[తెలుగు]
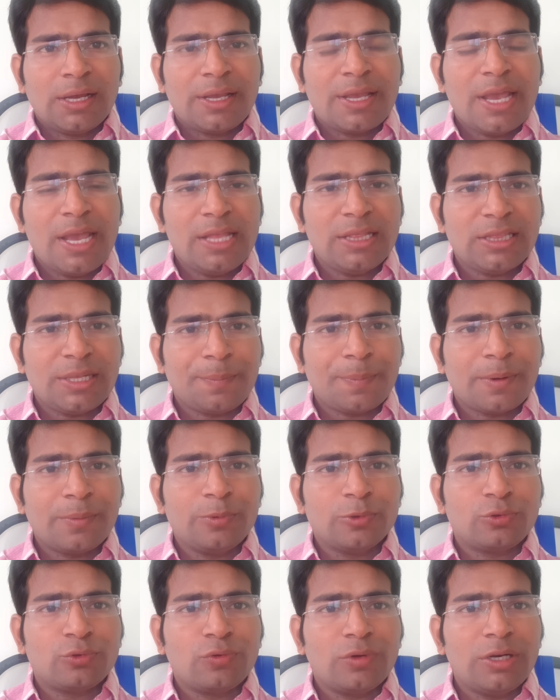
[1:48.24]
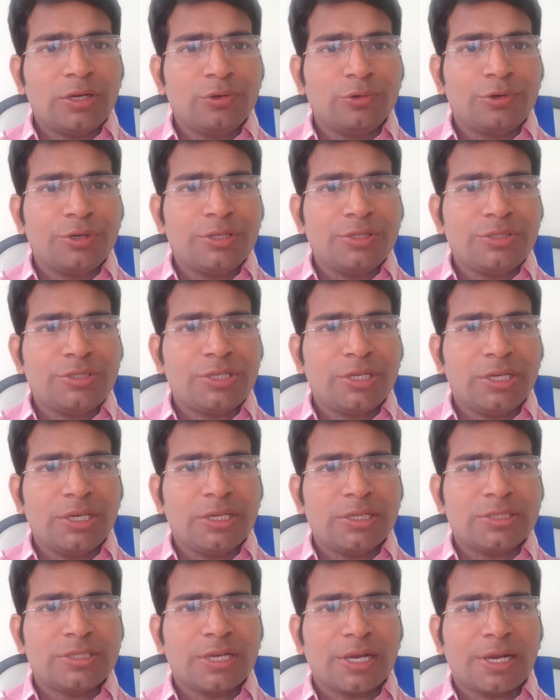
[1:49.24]
కేంద్ర ప్రభుత్వాన్ని గురించి
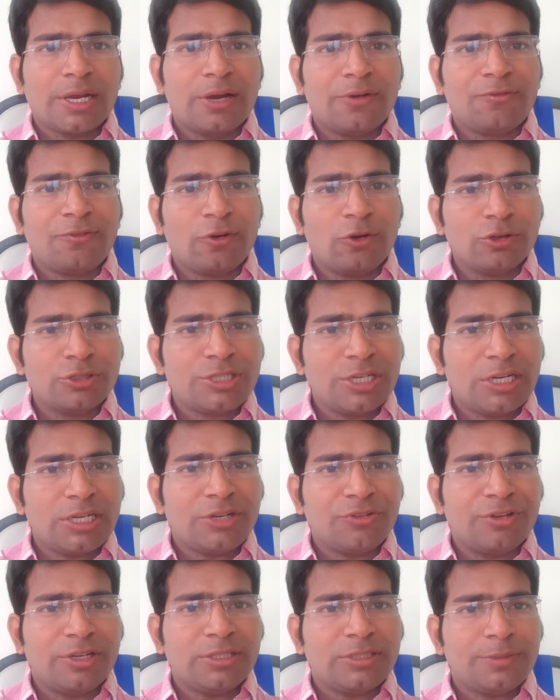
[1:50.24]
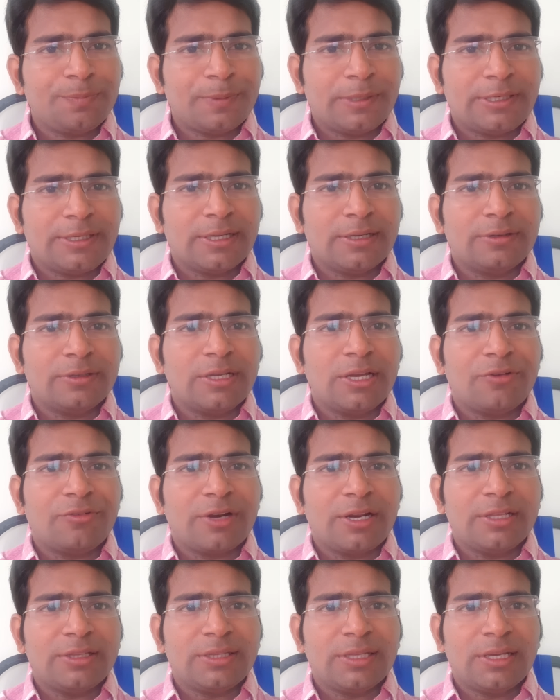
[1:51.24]
చక్కగా ఫ్లో చార్ట్ వేసి పెట్టాను
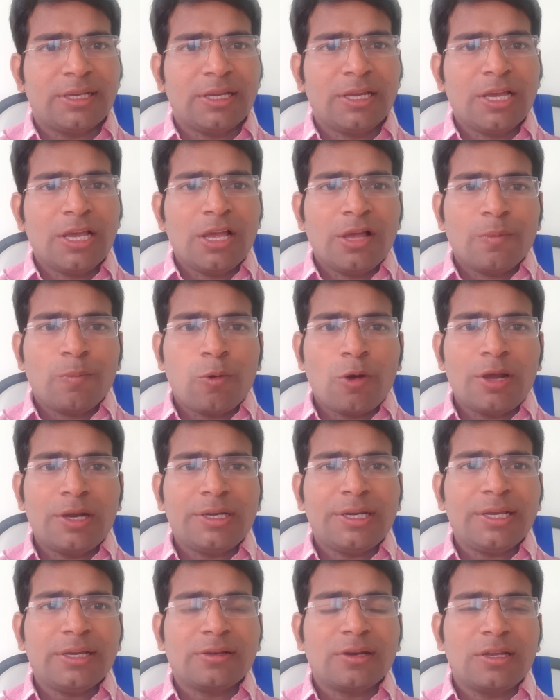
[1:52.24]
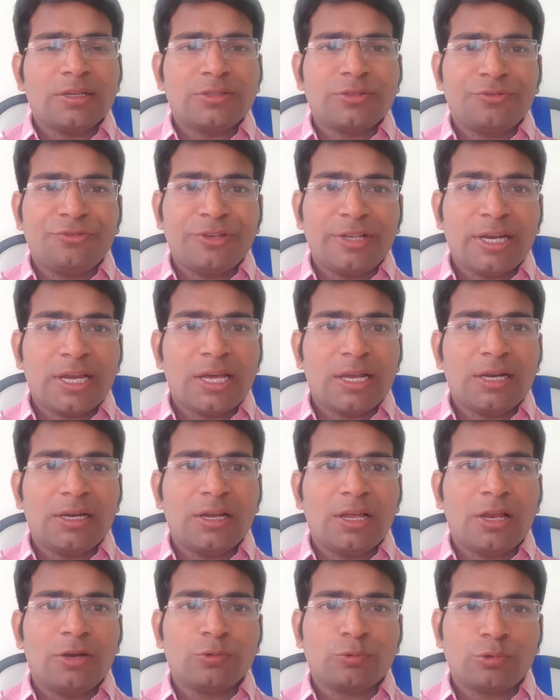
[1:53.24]
ఎవరైతే పాలిటీ క్లాస్
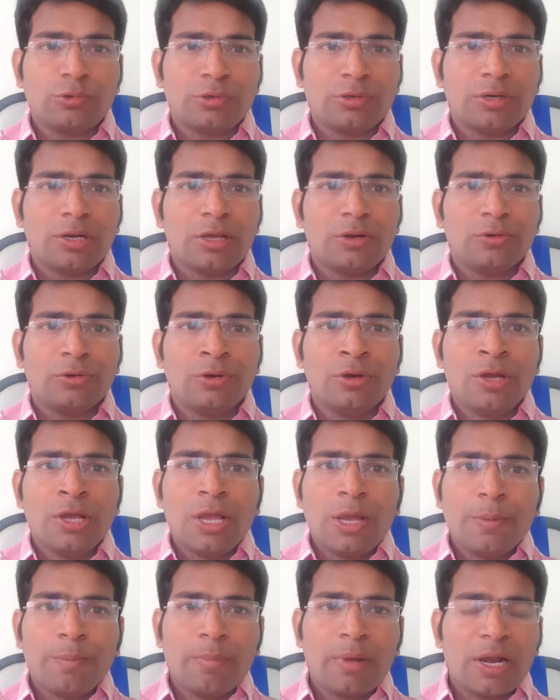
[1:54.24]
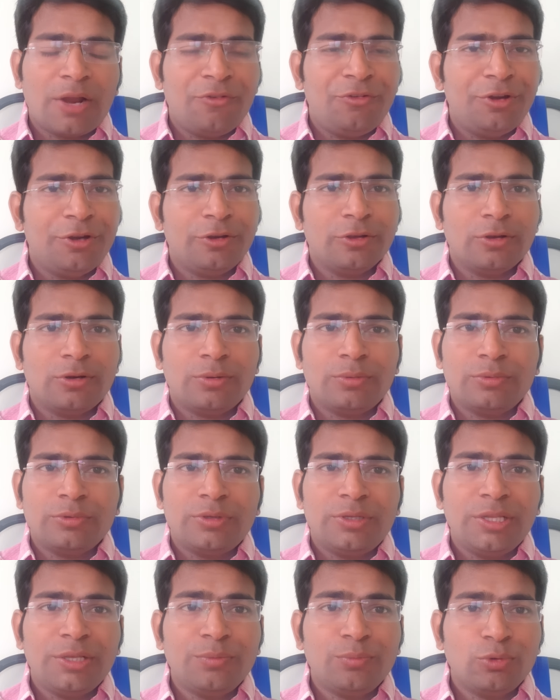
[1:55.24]
వినాలని అనుకుంటున్నారో మరి ఆ వీడియోలు
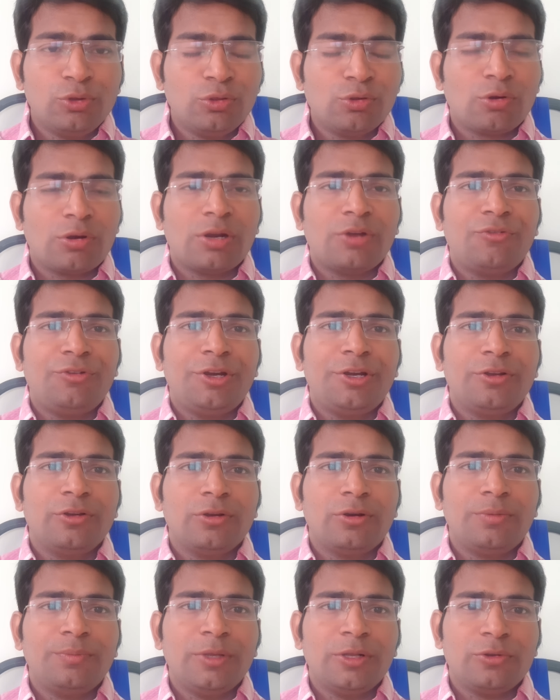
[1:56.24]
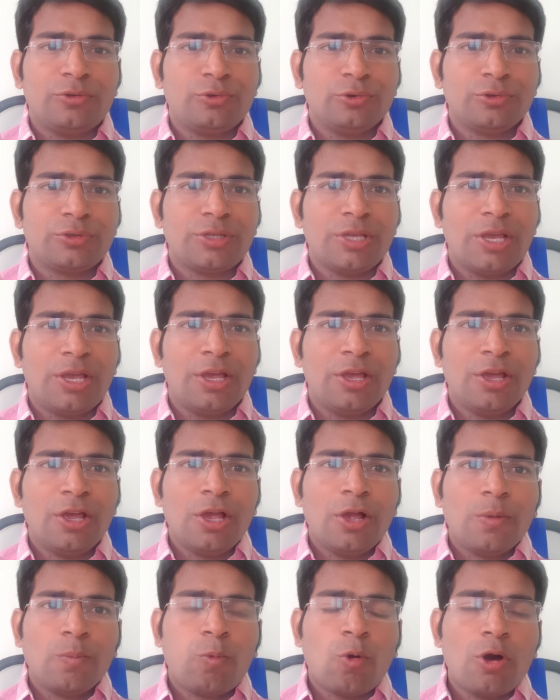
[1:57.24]
దీని ముందున్న వీడియోలు మీరు చూస్తే
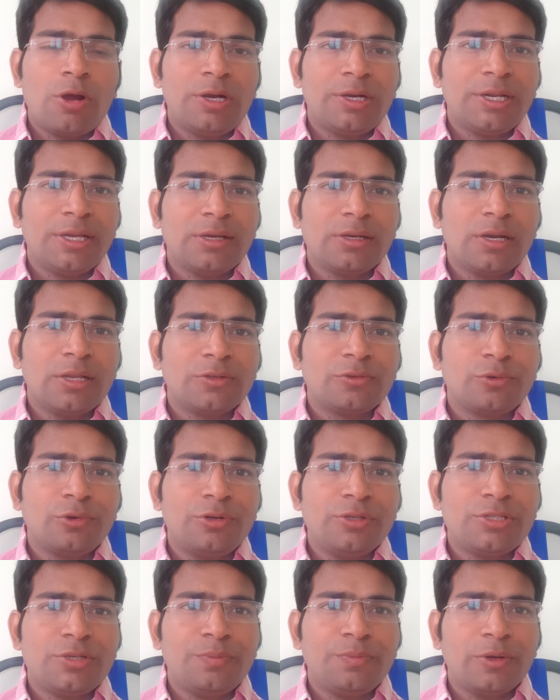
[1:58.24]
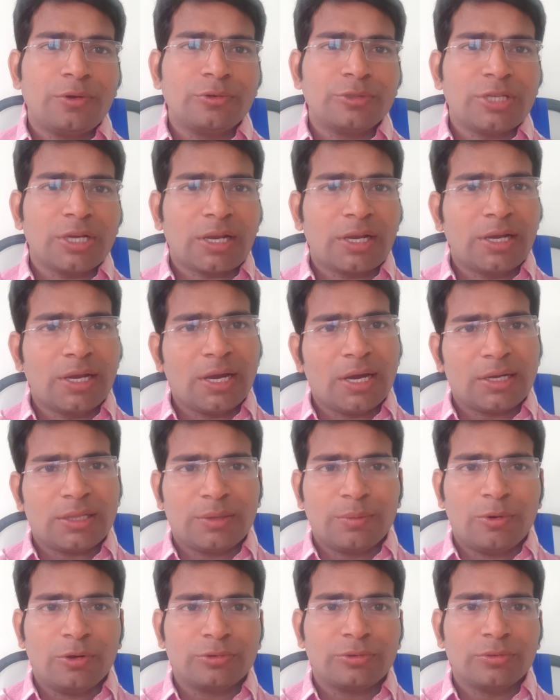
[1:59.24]
పాలిటీ క్లాస్ గురించి మీకు చక్కగా
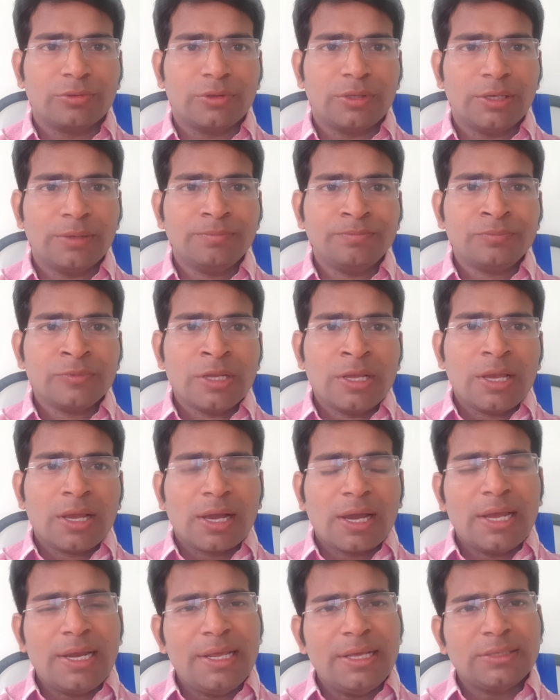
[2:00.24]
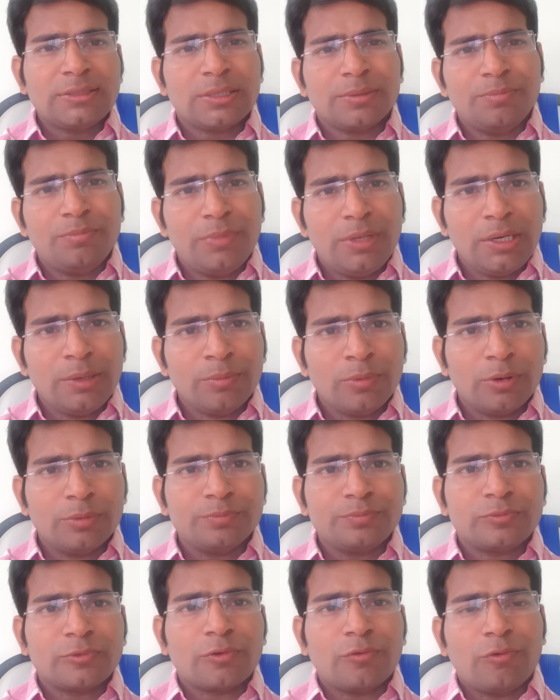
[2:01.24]
అర్థమవుతుంది కనీసం
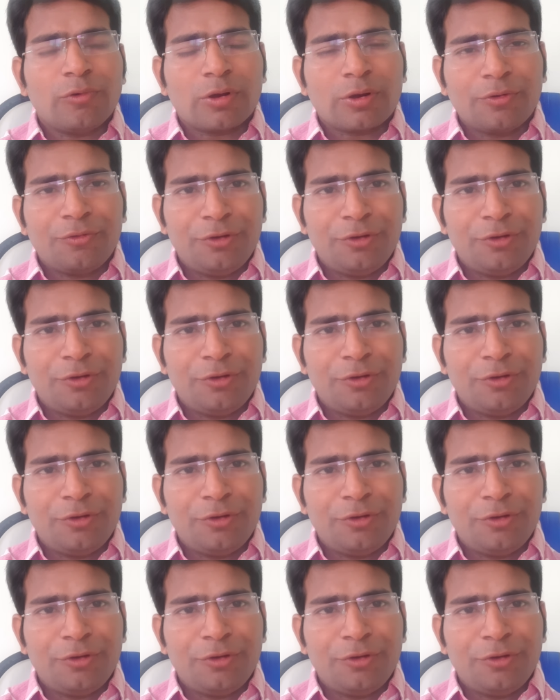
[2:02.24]
మినిమం ఒక